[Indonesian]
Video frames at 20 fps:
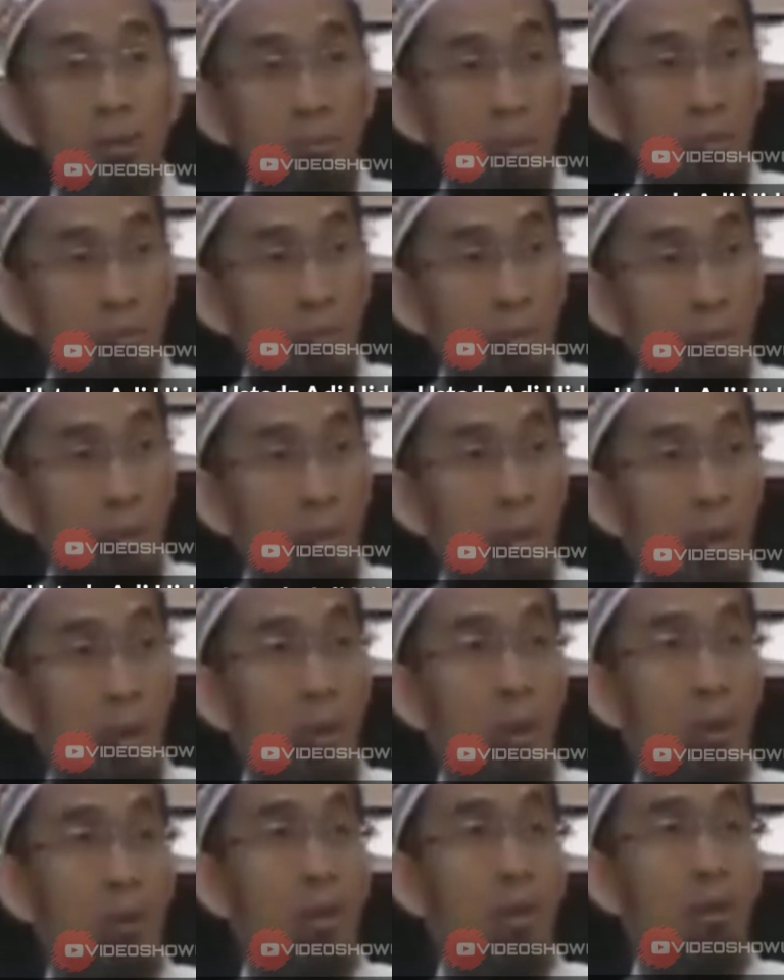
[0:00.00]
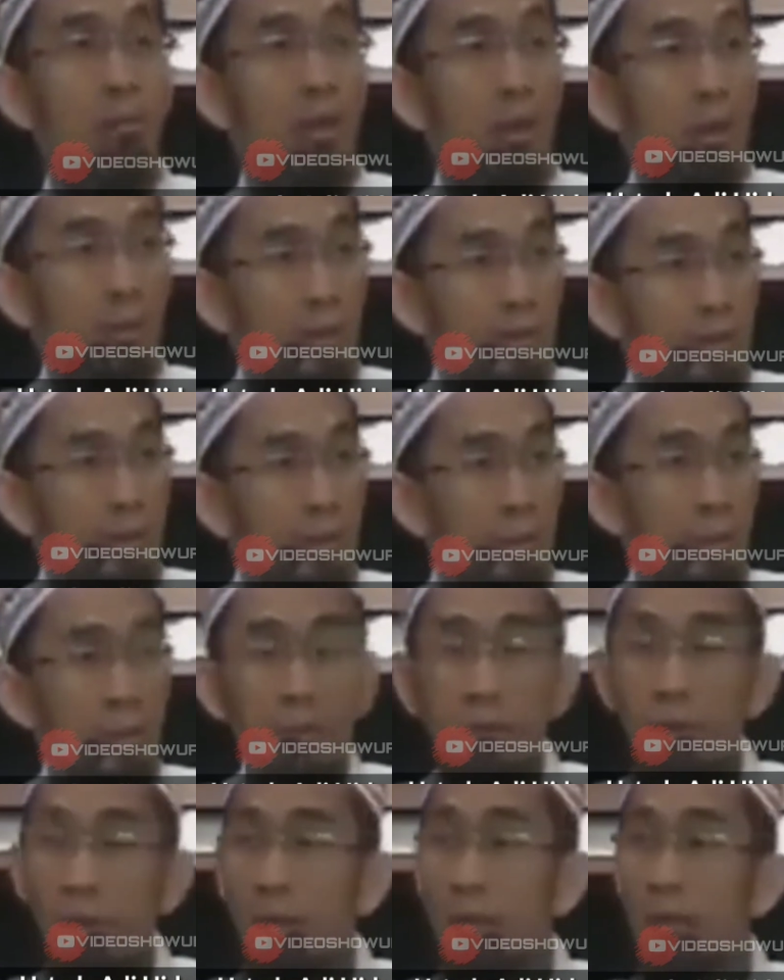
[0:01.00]
hisab masih menegangkan, amalan masih
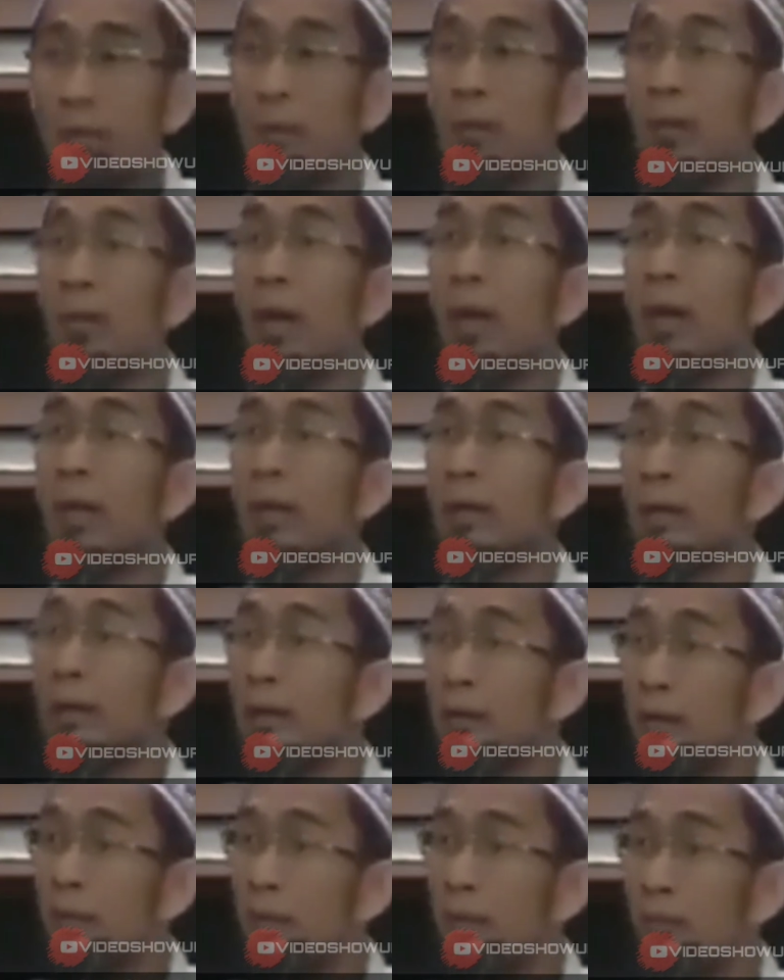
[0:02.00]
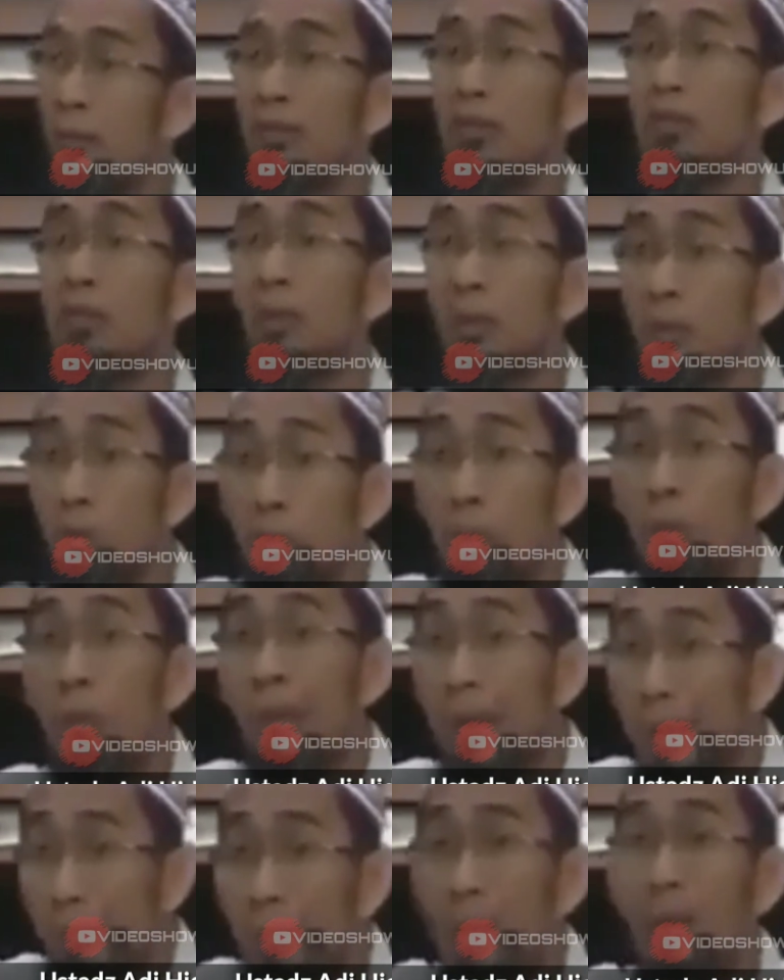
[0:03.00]
berantakan, hari ini masih sulit
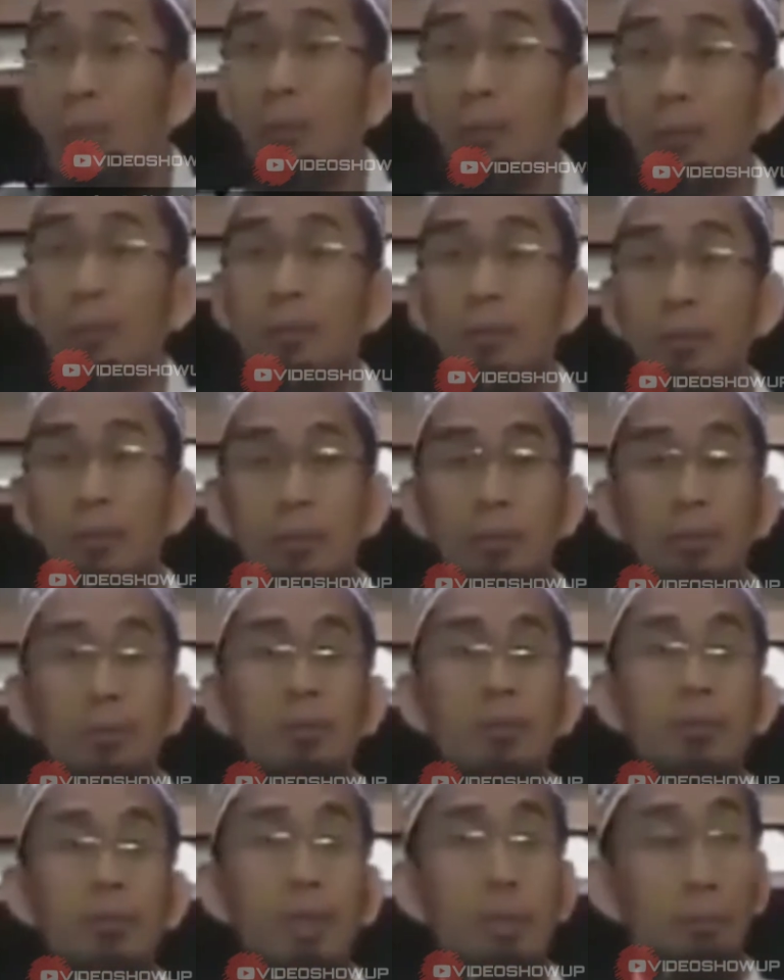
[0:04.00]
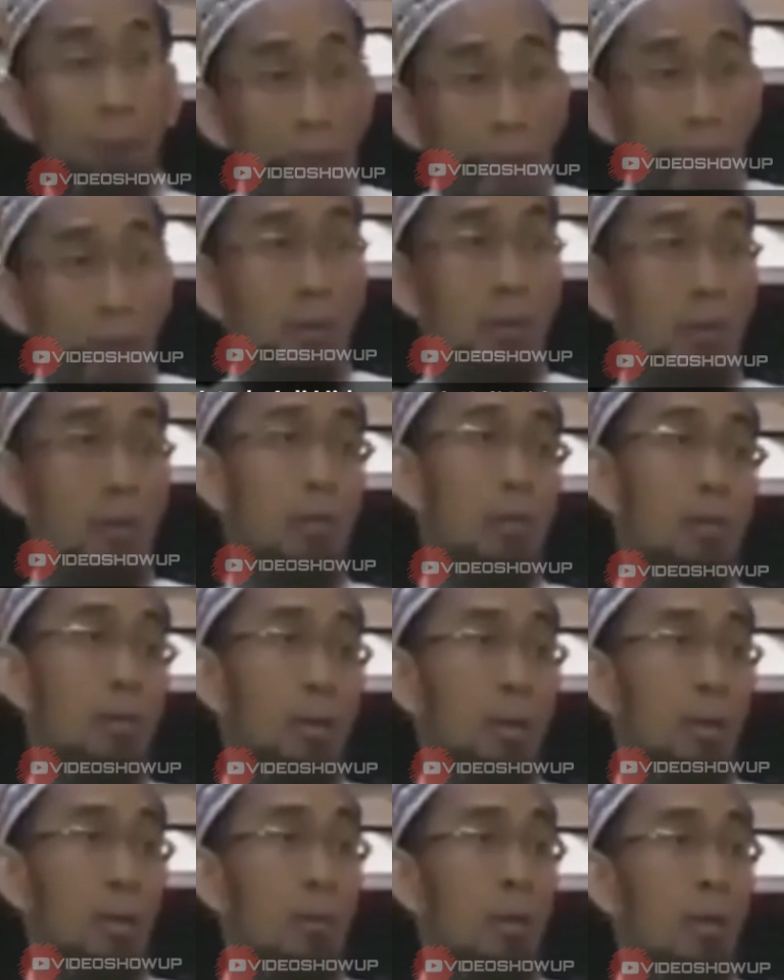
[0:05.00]
untuk beramal. Sampai hari ini.
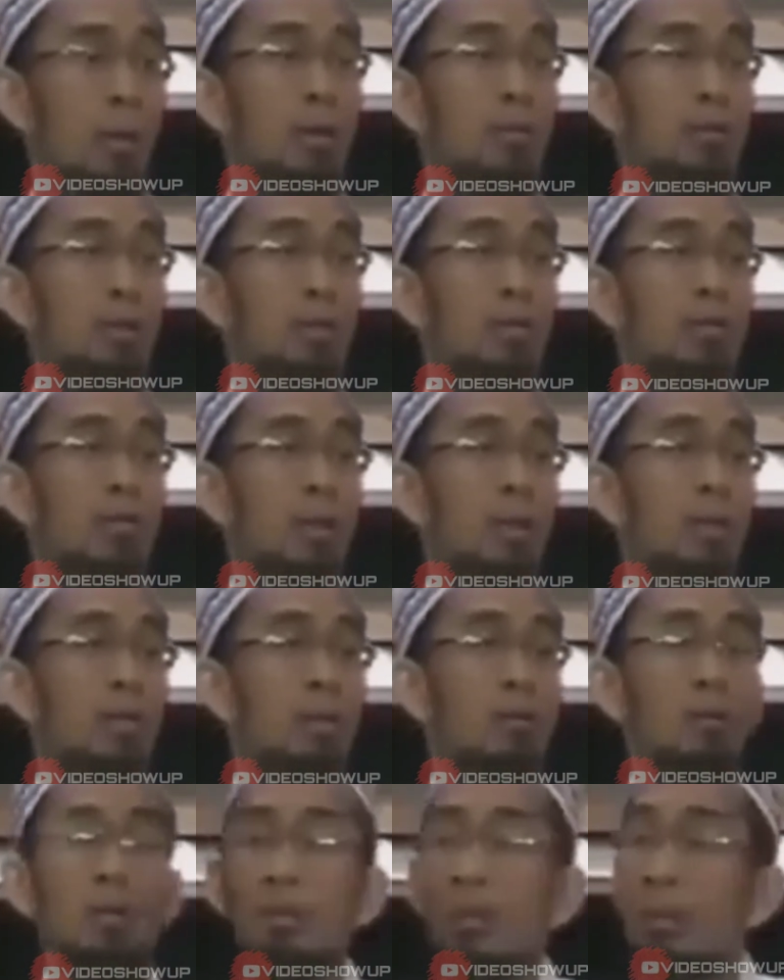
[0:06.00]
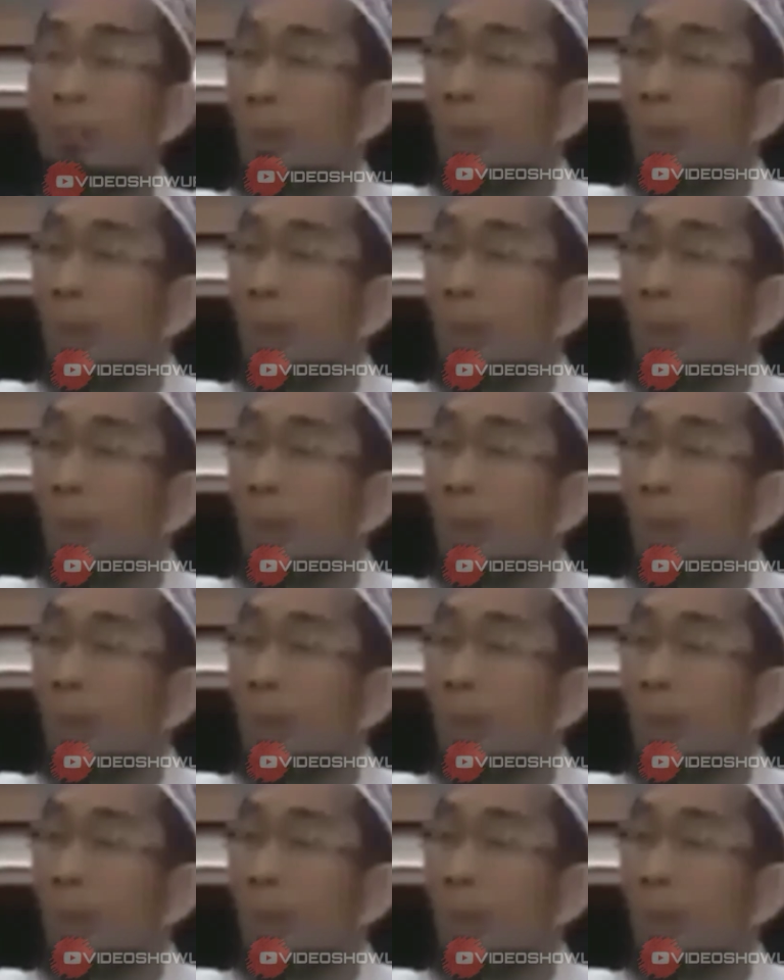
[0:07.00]
Padahal saking sayangnya Allah